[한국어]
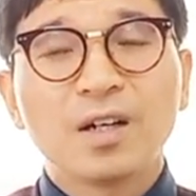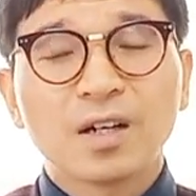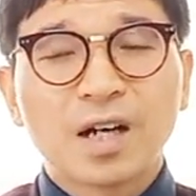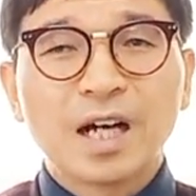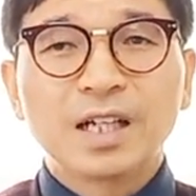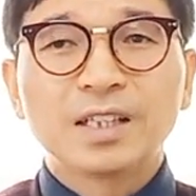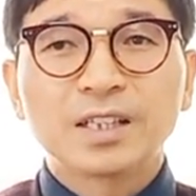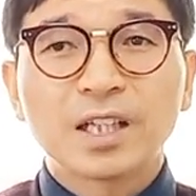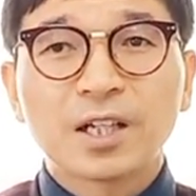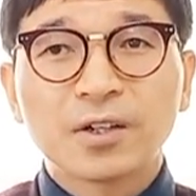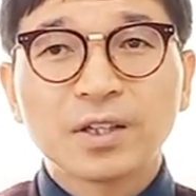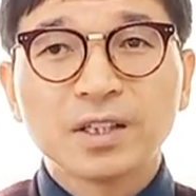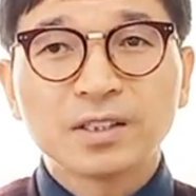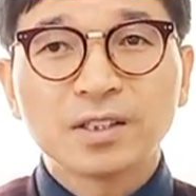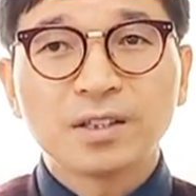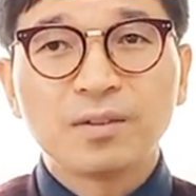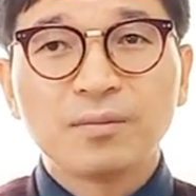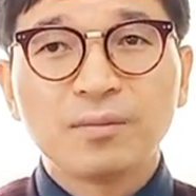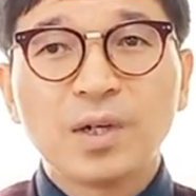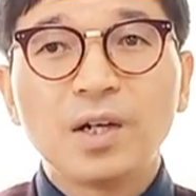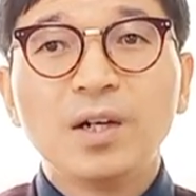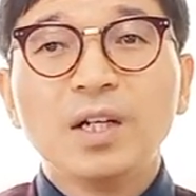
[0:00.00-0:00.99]
강사로
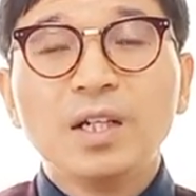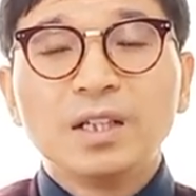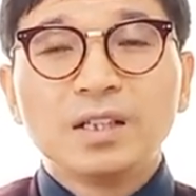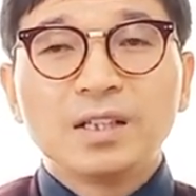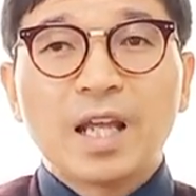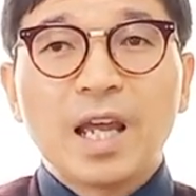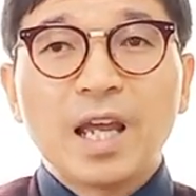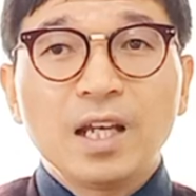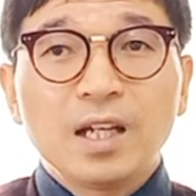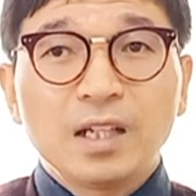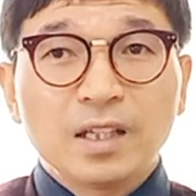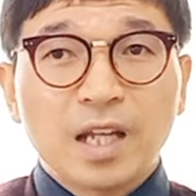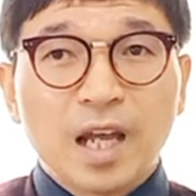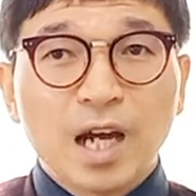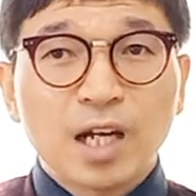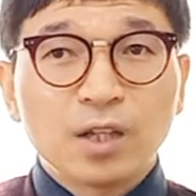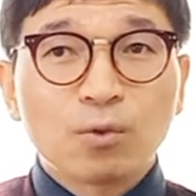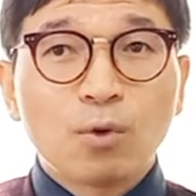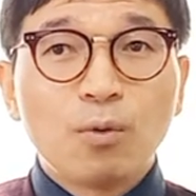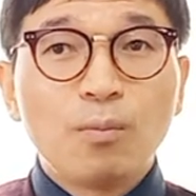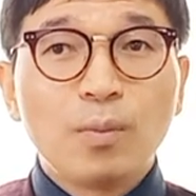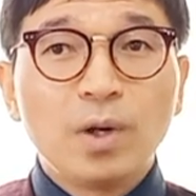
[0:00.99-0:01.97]
해서 뭐
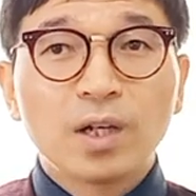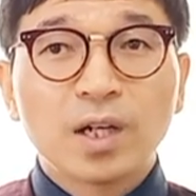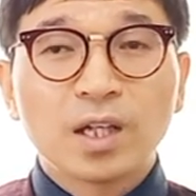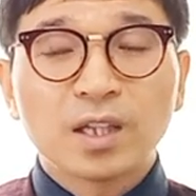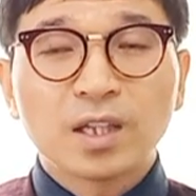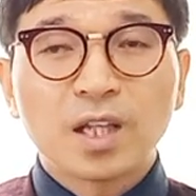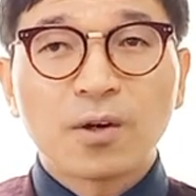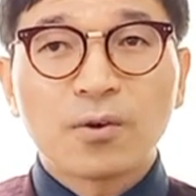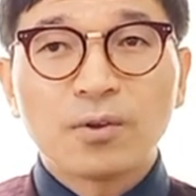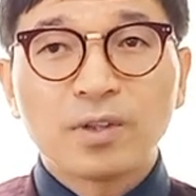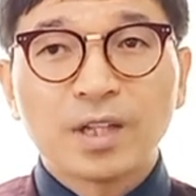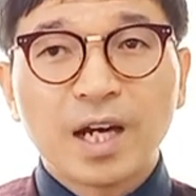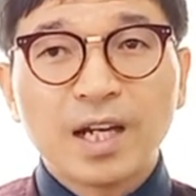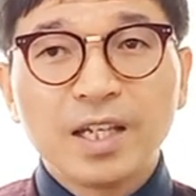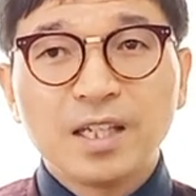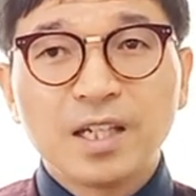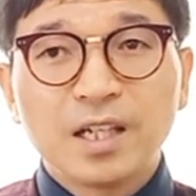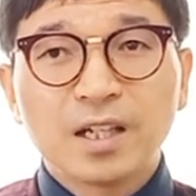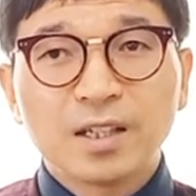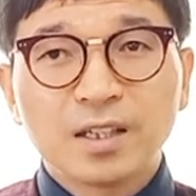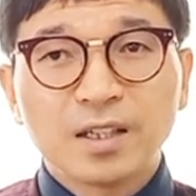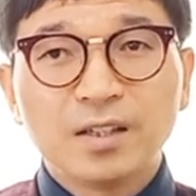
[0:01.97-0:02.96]
내가 돈 벌겠다고 나
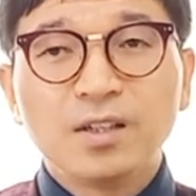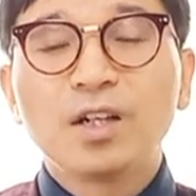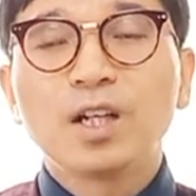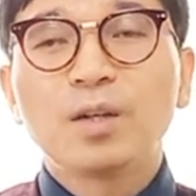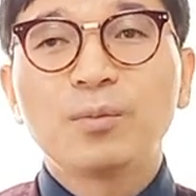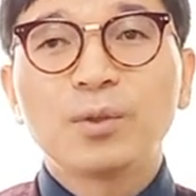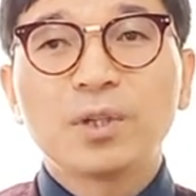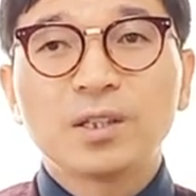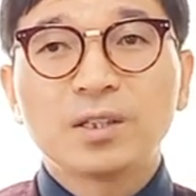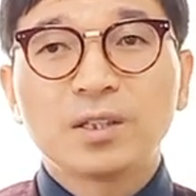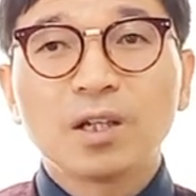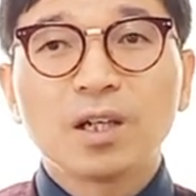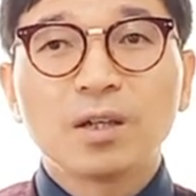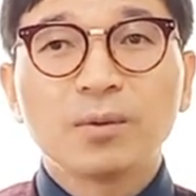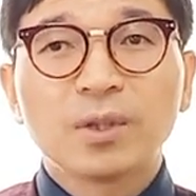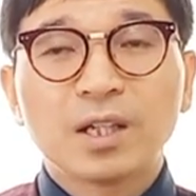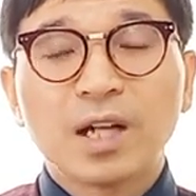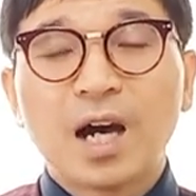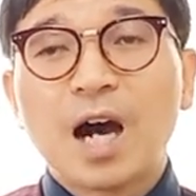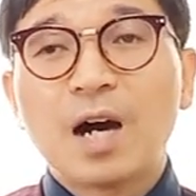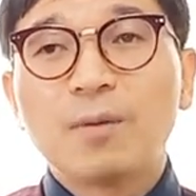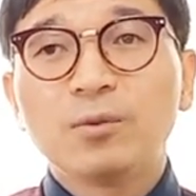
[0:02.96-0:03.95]
얘기할 때 여기부터
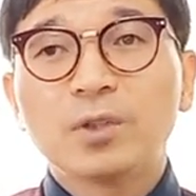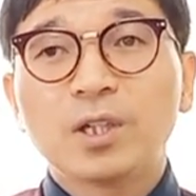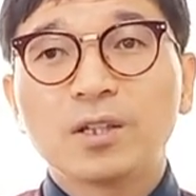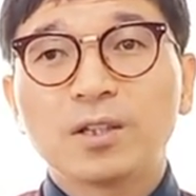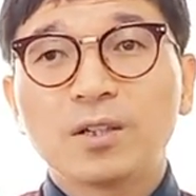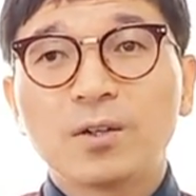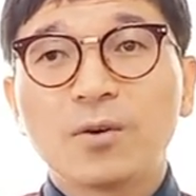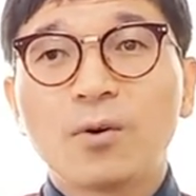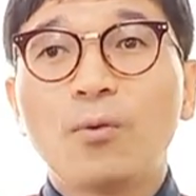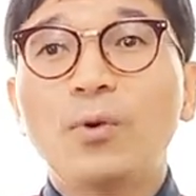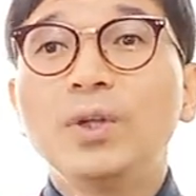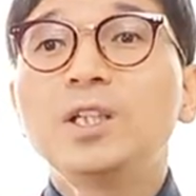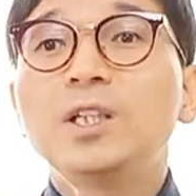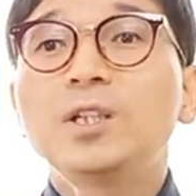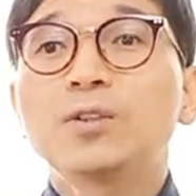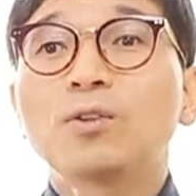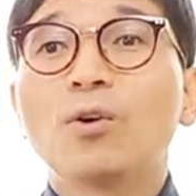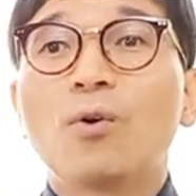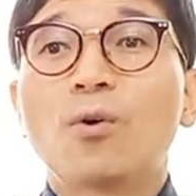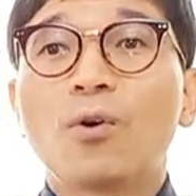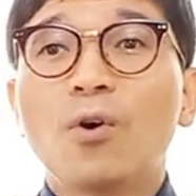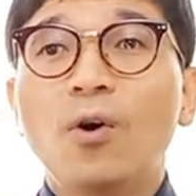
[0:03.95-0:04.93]
저기부터 아부나 떨고
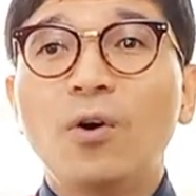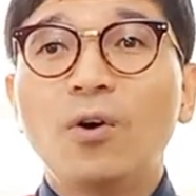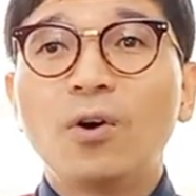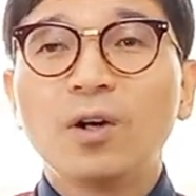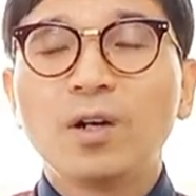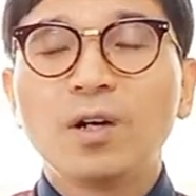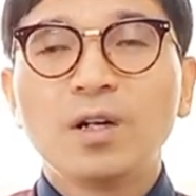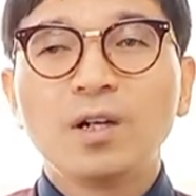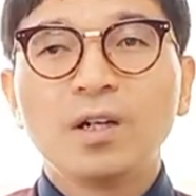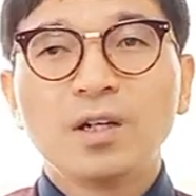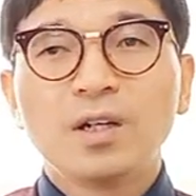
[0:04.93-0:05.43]
원칙도 없고